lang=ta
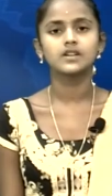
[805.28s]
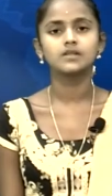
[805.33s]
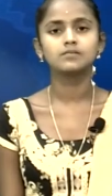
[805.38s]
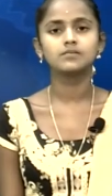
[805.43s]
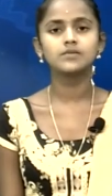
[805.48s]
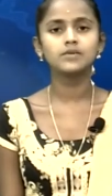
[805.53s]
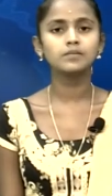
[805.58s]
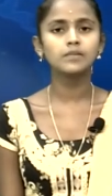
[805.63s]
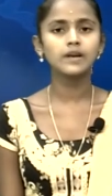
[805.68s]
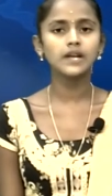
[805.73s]

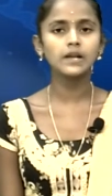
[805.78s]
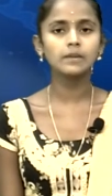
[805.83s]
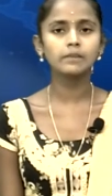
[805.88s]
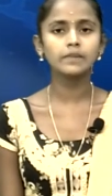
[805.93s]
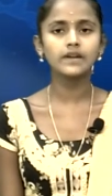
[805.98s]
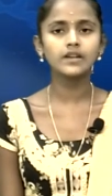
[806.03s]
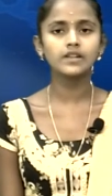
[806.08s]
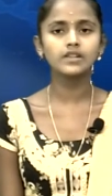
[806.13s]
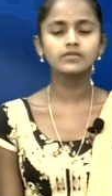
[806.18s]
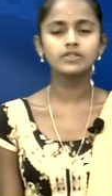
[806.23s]
மும்பையில்
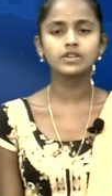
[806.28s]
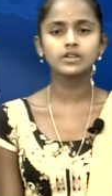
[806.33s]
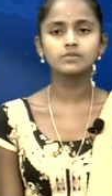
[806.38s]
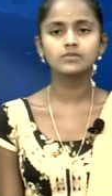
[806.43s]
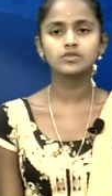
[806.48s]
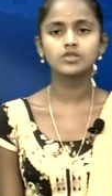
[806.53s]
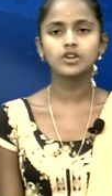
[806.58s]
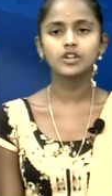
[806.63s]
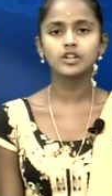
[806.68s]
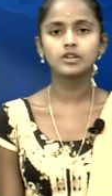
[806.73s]
பெய்து வரும்
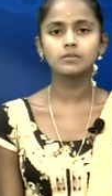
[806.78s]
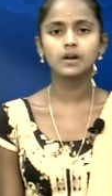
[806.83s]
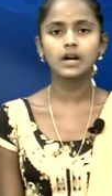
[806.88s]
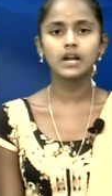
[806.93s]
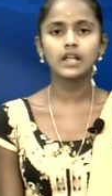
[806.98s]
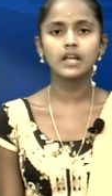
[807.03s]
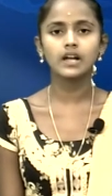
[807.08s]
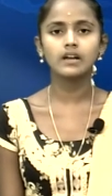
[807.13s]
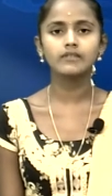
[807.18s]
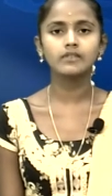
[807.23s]
தொடர்
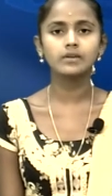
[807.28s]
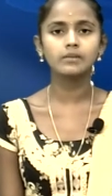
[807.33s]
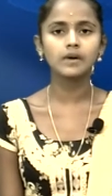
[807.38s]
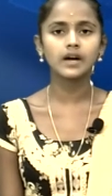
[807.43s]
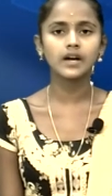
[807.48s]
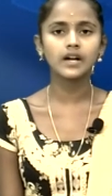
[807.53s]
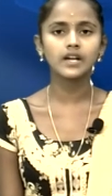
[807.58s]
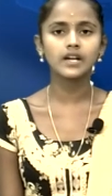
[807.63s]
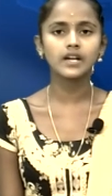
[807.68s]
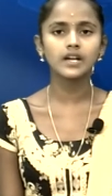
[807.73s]
மழையால்
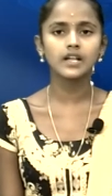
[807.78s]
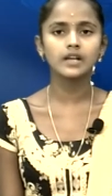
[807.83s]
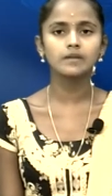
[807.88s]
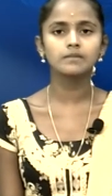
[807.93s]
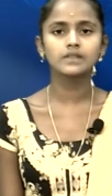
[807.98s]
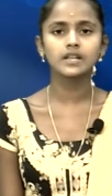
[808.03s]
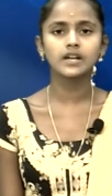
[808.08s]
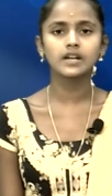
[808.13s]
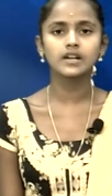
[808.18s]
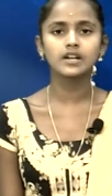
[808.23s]
விமான
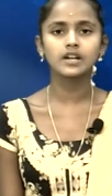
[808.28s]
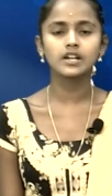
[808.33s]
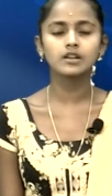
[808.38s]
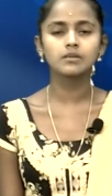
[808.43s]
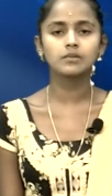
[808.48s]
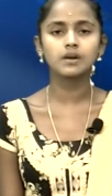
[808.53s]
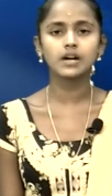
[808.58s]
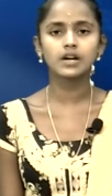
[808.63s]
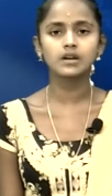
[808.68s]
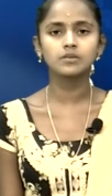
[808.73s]
நிலையம்
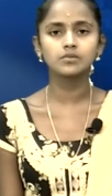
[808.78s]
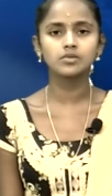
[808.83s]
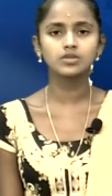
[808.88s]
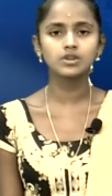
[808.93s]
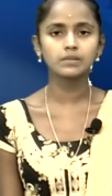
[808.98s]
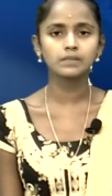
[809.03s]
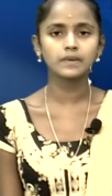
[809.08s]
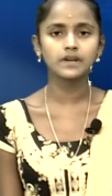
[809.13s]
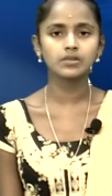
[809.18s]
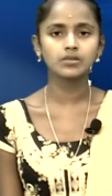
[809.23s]
தற்காலிகமாக
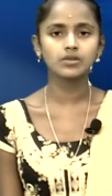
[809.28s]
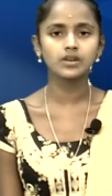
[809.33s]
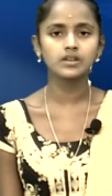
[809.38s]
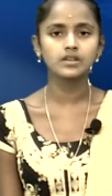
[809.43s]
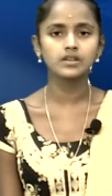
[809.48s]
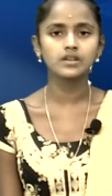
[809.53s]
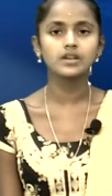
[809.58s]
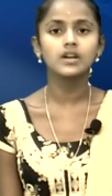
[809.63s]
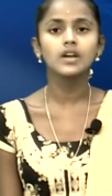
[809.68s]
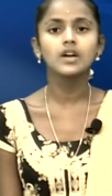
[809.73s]

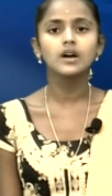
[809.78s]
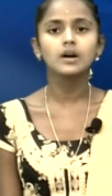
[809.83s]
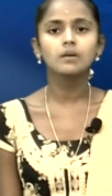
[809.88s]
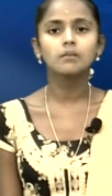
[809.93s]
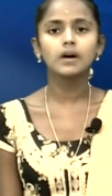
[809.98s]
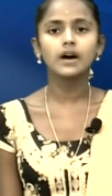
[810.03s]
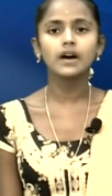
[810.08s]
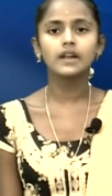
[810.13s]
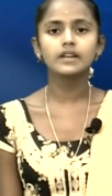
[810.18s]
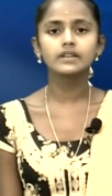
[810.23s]
மூடப்பட்டுள்ளது
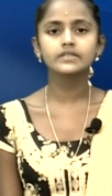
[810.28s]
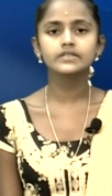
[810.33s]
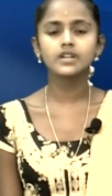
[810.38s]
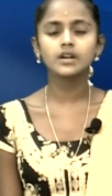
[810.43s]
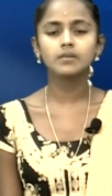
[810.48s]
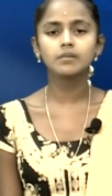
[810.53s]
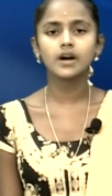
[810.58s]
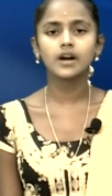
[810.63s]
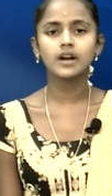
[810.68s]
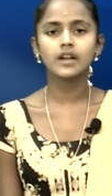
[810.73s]
மகாராஷ்டிரா
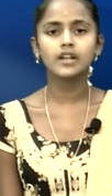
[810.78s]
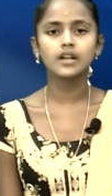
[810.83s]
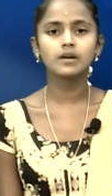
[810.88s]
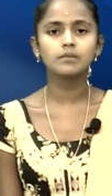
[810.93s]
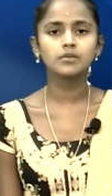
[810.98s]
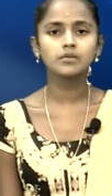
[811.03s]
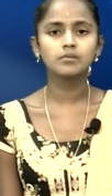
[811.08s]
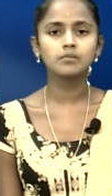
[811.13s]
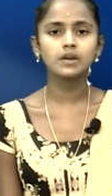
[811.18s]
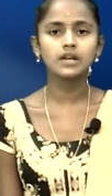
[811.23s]

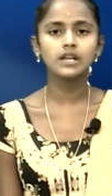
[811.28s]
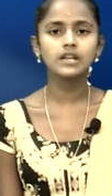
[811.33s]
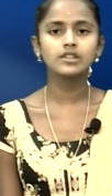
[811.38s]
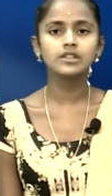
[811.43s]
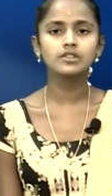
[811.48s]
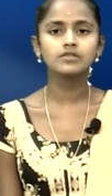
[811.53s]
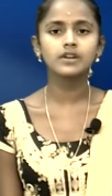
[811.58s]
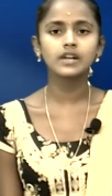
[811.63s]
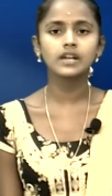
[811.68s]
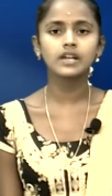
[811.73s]
மாநிலம் மும்பையில்
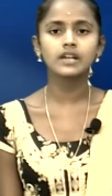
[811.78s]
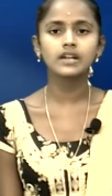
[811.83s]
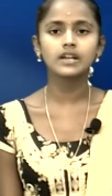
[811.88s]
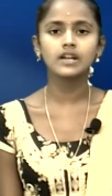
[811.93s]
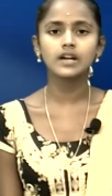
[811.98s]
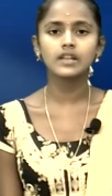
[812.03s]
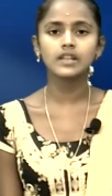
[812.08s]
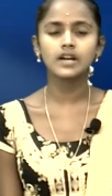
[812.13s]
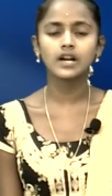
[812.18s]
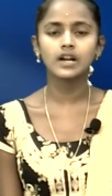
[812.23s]
இதுவரை
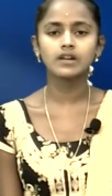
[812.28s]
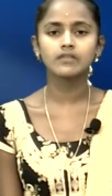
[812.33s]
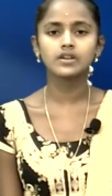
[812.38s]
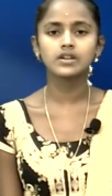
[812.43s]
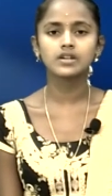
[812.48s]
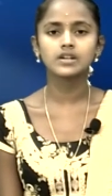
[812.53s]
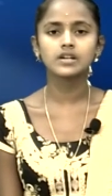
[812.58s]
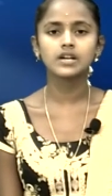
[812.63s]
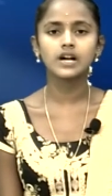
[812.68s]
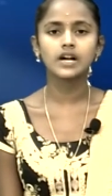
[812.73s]
இல்லாத
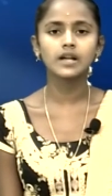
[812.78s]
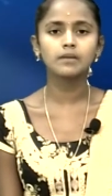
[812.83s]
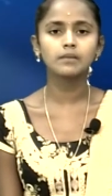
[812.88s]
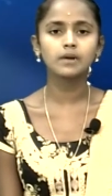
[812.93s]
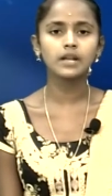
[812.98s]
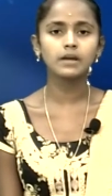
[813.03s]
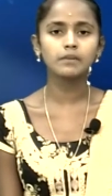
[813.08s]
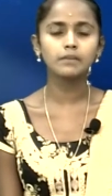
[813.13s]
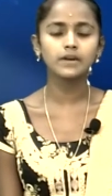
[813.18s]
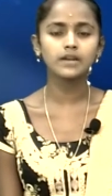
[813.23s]
அளவுக்கு
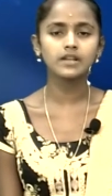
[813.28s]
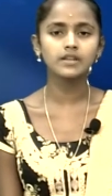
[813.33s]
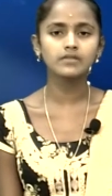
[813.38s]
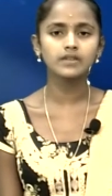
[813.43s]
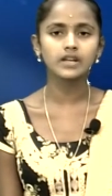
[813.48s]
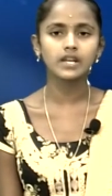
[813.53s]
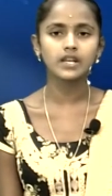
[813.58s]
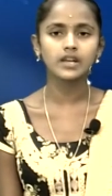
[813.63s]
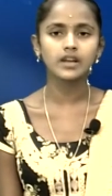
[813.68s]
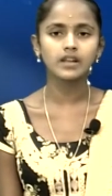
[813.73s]
கனமழை பெய்து
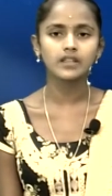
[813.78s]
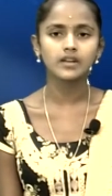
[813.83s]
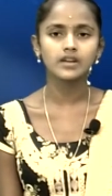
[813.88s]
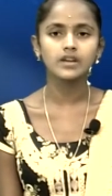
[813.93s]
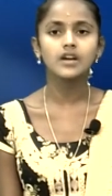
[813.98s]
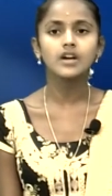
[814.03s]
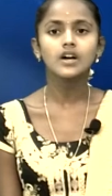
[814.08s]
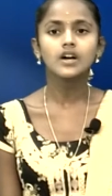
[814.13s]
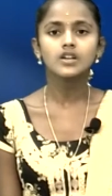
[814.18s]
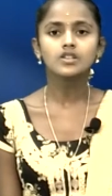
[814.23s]
வருகிறது
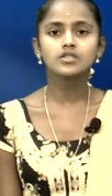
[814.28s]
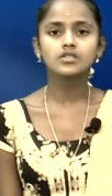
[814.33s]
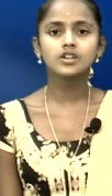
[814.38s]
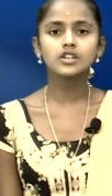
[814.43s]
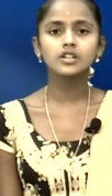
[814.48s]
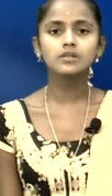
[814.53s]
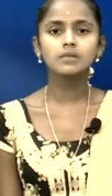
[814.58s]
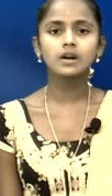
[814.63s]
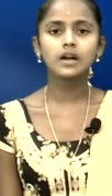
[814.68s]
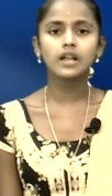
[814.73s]

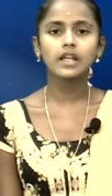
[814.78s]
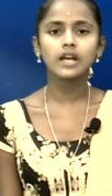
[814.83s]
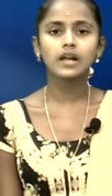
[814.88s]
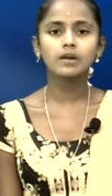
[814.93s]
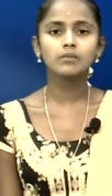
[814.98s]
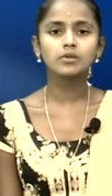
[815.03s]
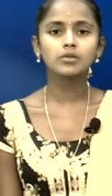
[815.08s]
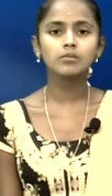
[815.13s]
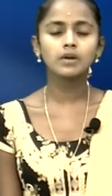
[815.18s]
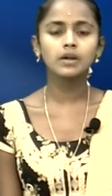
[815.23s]
தொடர் மழையால்
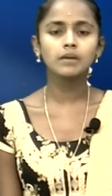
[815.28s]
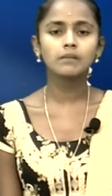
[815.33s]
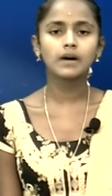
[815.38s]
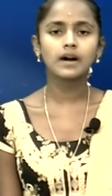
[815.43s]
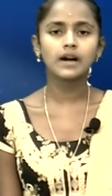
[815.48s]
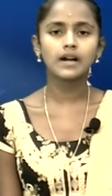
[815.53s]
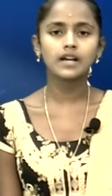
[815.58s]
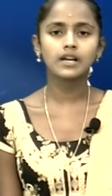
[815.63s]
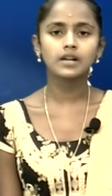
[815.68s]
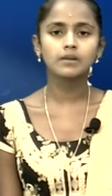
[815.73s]
மும்பை
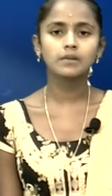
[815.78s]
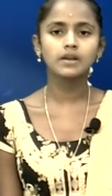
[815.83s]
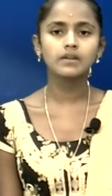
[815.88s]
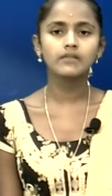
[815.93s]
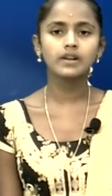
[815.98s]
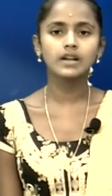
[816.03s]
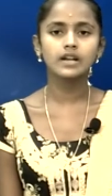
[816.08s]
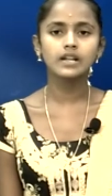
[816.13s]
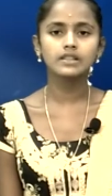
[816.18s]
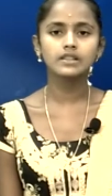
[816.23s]
மாநகரமே
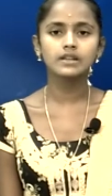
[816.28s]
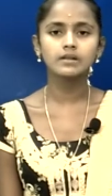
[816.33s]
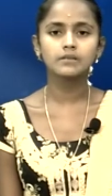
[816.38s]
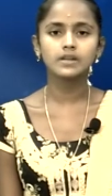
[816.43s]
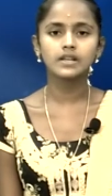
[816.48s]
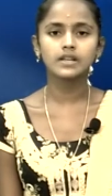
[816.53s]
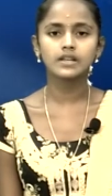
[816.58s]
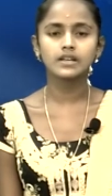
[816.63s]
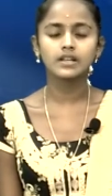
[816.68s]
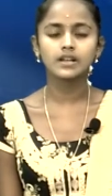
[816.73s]
வெள்ளத்தில்
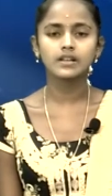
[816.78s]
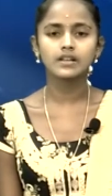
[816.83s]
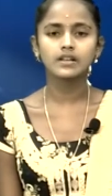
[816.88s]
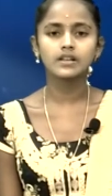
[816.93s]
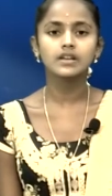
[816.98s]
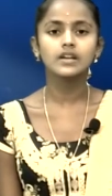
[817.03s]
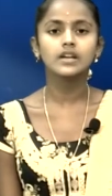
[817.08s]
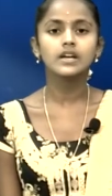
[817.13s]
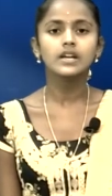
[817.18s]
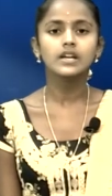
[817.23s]
மிதக்கிறது
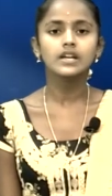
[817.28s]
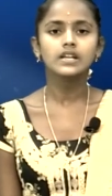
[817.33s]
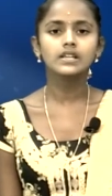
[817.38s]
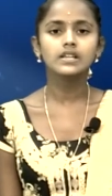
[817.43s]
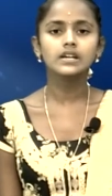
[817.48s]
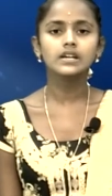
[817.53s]
இந்த